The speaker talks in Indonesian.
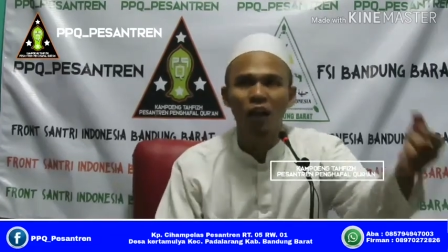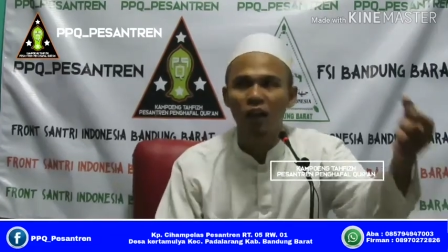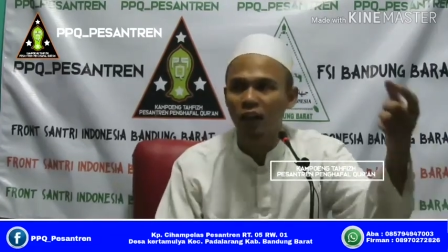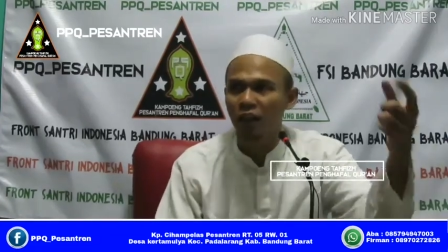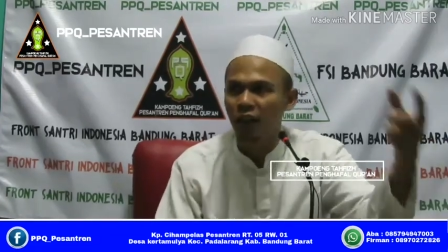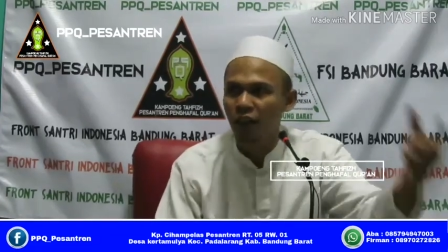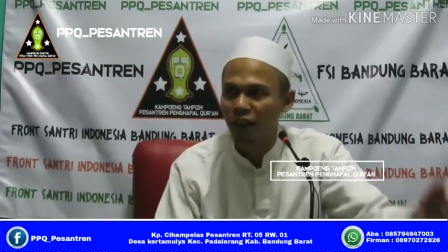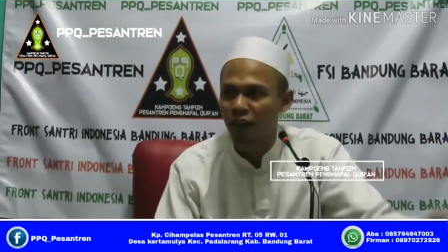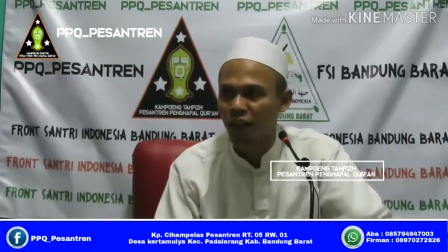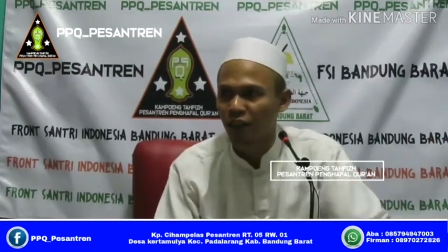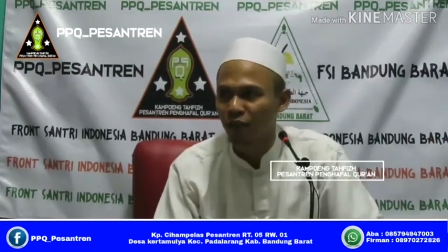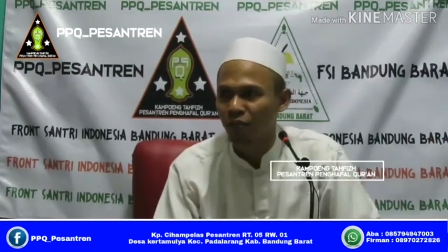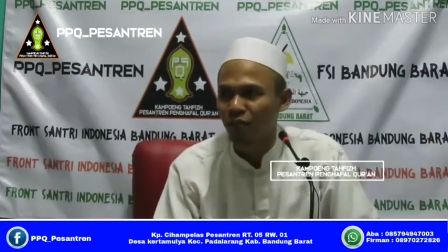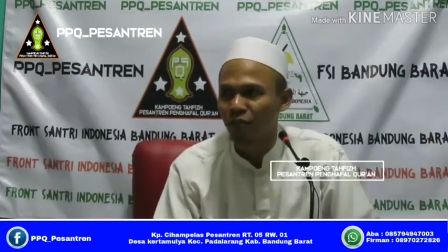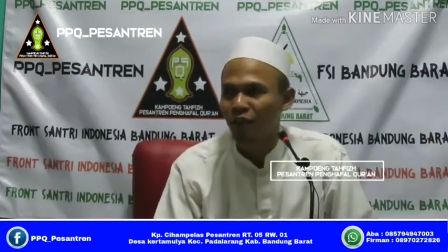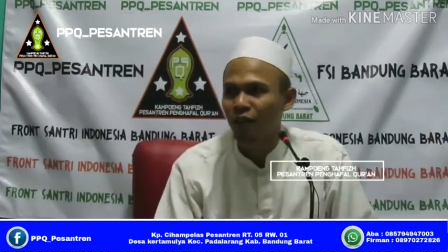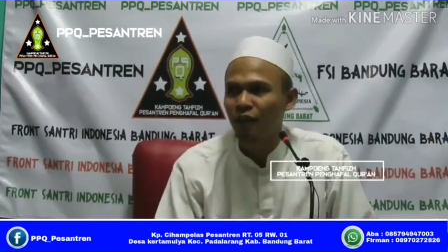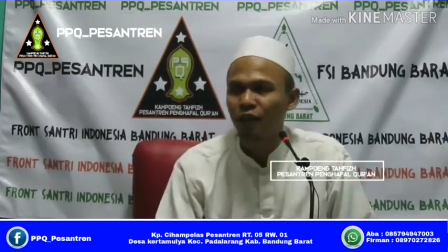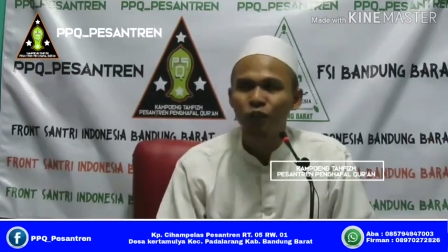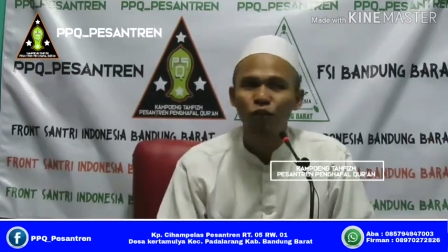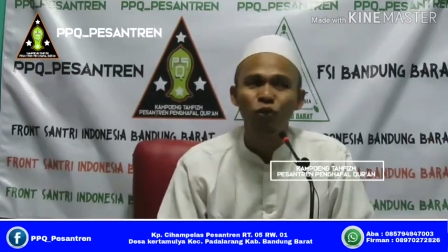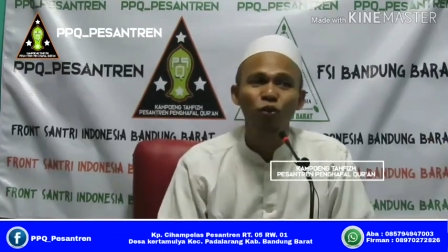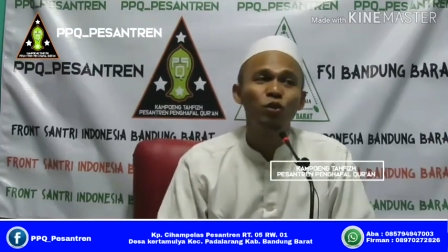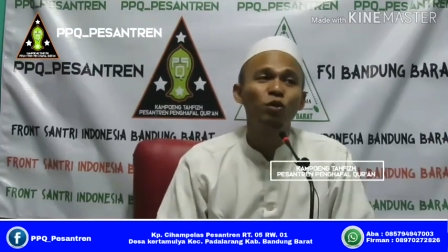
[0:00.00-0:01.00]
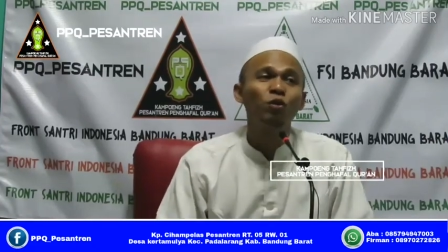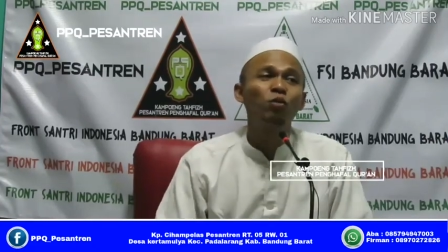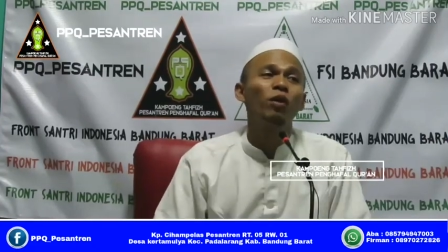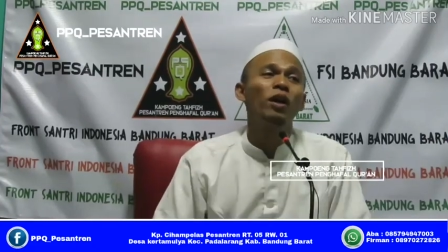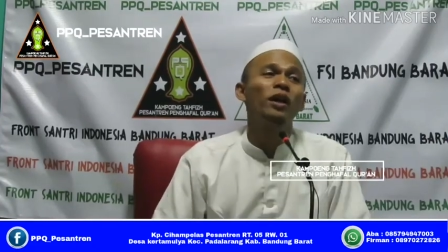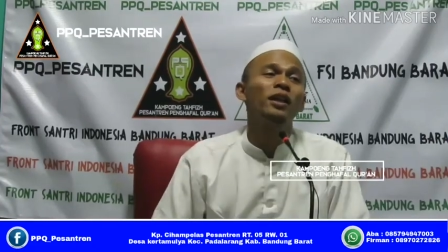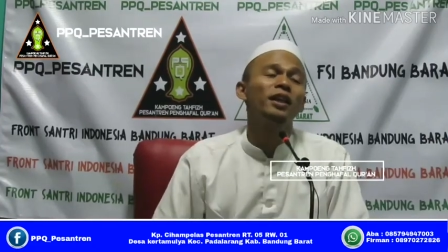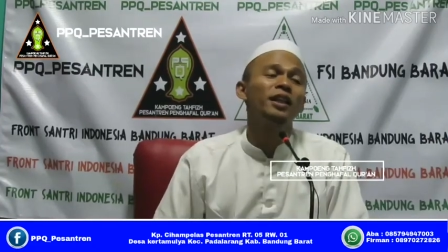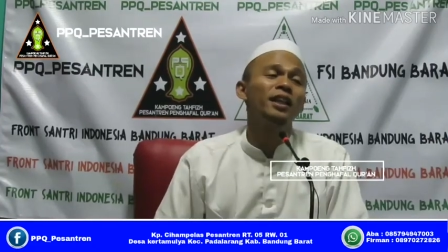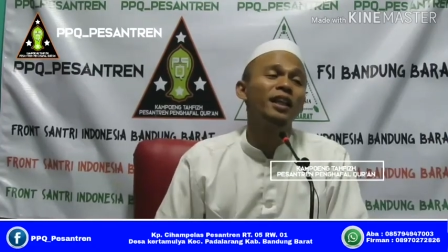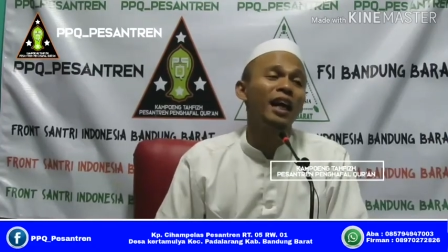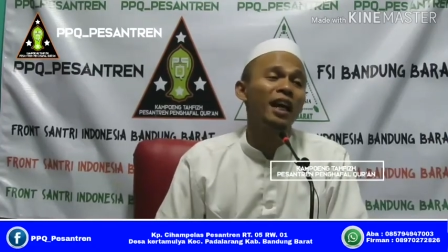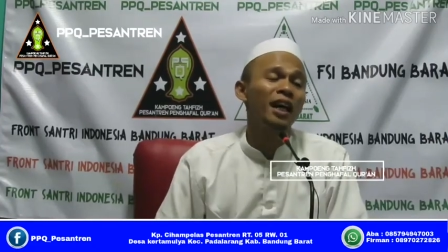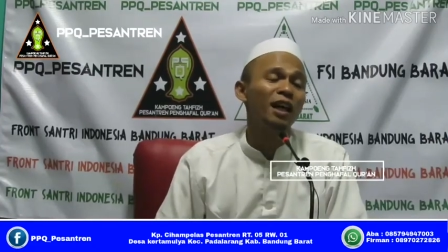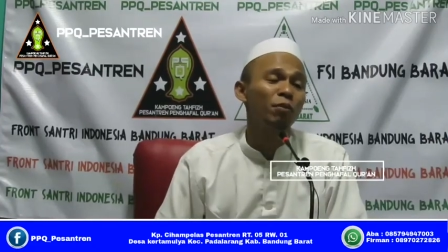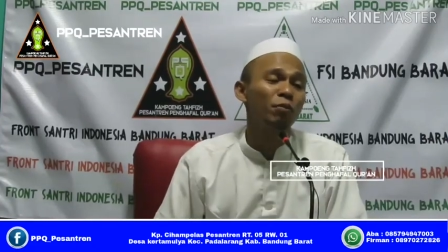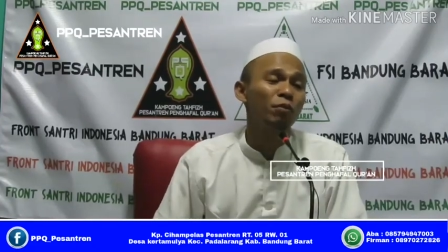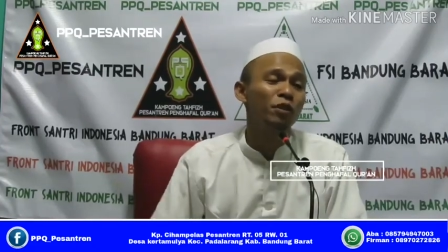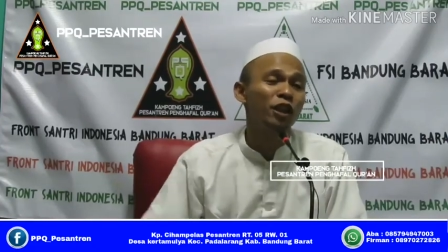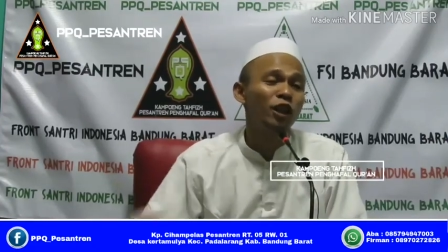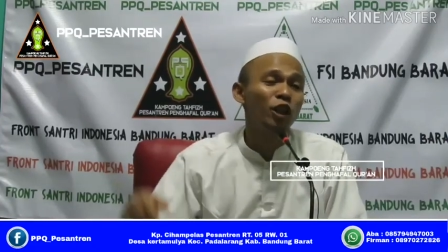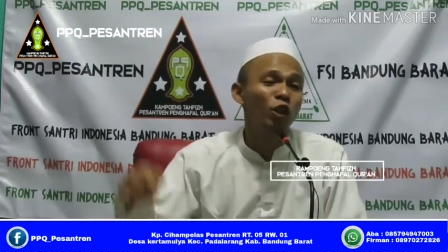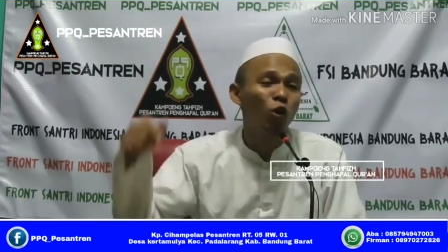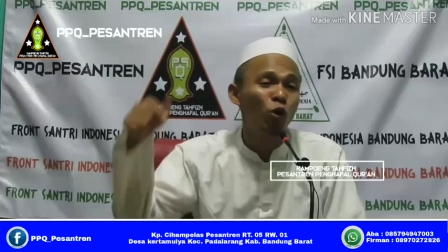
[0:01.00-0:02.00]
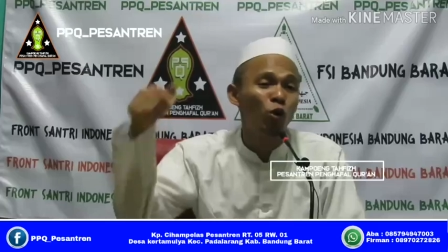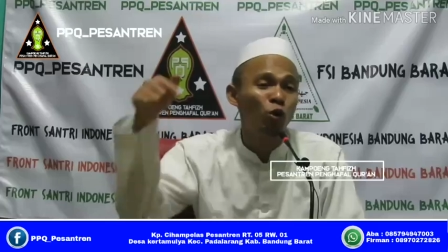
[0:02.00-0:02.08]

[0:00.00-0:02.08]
alaihim justru wali ini akan menjadi